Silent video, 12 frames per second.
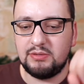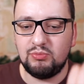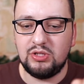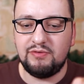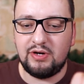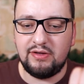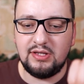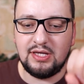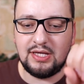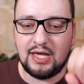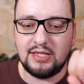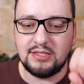Поэтому на
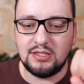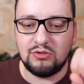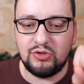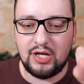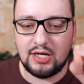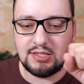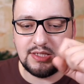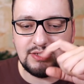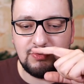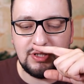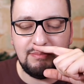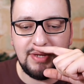Евровидении я делаю реакции.
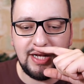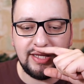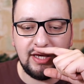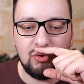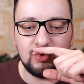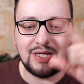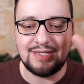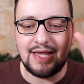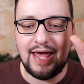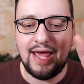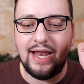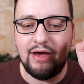Сегодня Бельгия, у нас
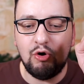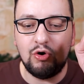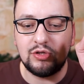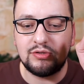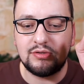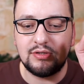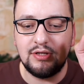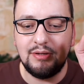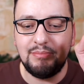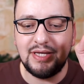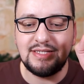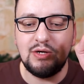Элиот.
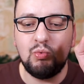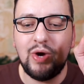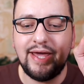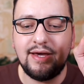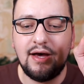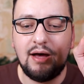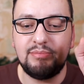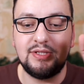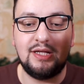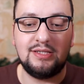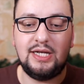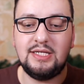Песня Wake Up
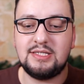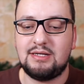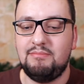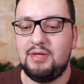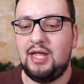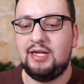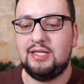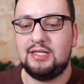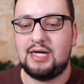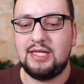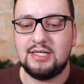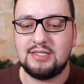на английском, бельги,
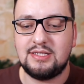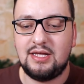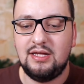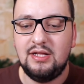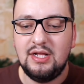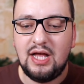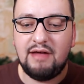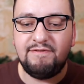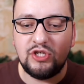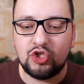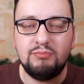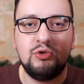наконец-то.
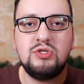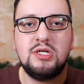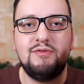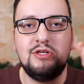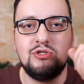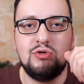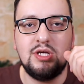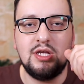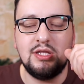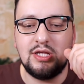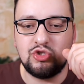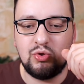Official Music Video. Я
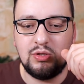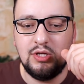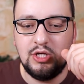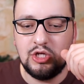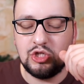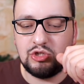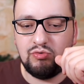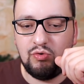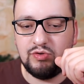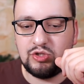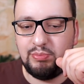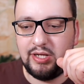не нашел живого
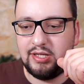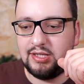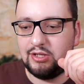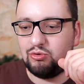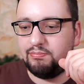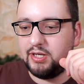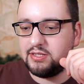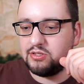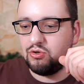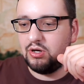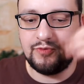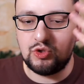выступления на эту
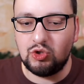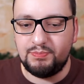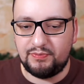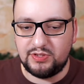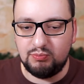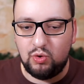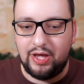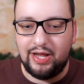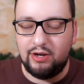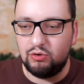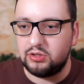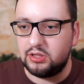песню. Судя по всему,
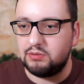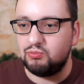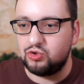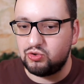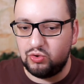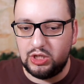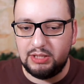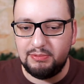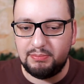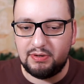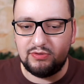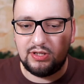Эллиот. Это мужское
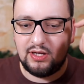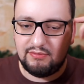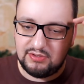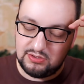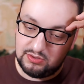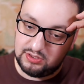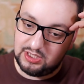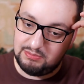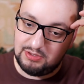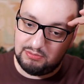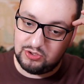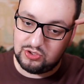имя, правда, я видел это
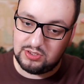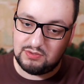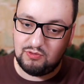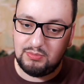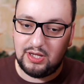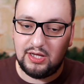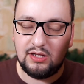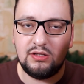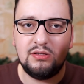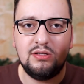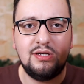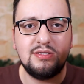имя обычно с двумя
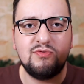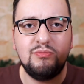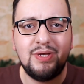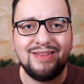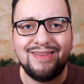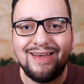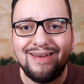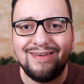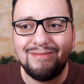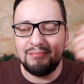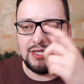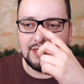L или с двумя Т.
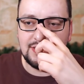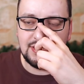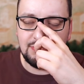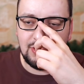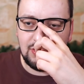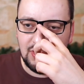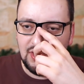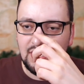Понятия не имею.